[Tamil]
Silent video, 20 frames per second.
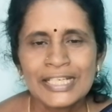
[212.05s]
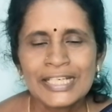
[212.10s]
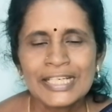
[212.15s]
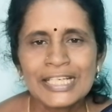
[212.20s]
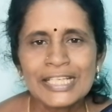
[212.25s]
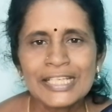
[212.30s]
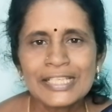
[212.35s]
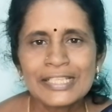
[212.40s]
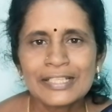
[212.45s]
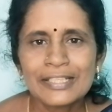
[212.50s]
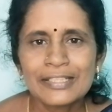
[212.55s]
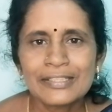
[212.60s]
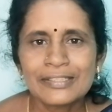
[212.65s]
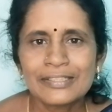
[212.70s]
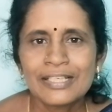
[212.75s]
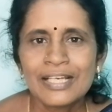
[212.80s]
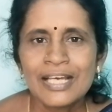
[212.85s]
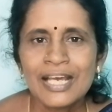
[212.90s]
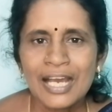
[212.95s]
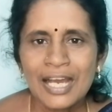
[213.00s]
கிளி
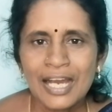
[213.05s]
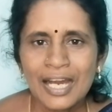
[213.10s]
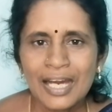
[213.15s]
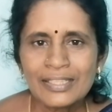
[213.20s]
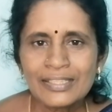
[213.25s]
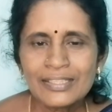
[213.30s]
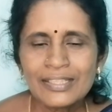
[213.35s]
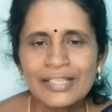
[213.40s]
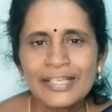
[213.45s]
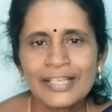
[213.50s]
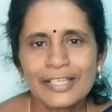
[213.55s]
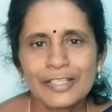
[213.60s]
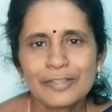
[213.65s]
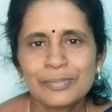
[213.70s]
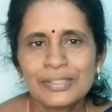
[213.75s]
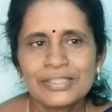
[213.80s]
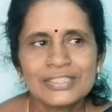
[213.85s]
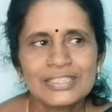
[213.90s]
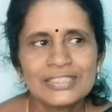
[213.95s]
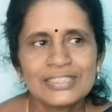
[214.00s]
இருக்காது அந்த
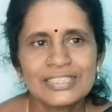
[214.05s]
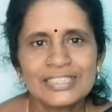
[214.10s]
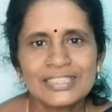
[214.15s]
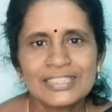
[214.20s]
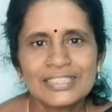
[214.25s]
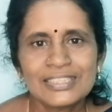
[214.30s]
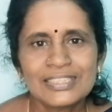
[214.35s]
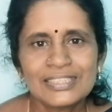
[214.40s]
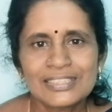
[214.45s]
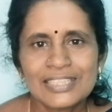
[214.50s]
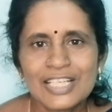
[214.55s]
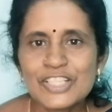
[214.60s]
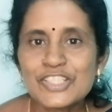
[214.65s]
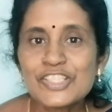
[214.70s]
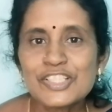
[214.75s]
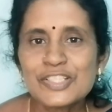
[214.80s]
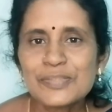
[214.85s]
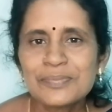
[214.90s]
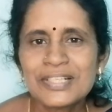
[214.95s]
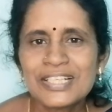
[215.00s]
நேரம் பார்த்து இந்த
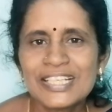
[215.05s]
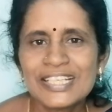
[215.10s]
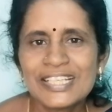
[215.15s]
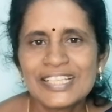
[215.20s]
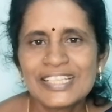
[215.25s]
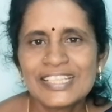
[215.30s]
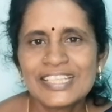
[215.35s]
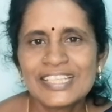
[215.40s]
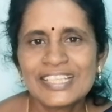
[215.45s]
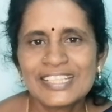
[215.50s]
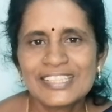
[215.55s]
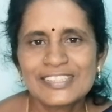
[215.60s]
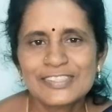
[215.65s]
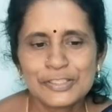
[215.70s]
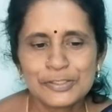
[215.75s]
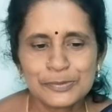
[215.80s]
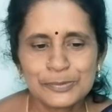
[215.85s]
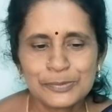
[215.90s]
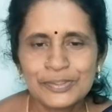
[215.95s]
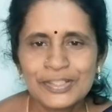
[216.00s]
அஞ்சுகம் கிளி என்ன தெரியுங்களா
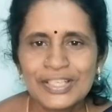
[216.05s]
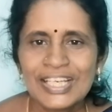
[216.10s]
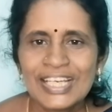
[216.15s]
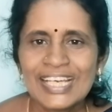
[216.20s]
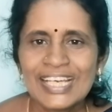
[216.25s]
செய்யும்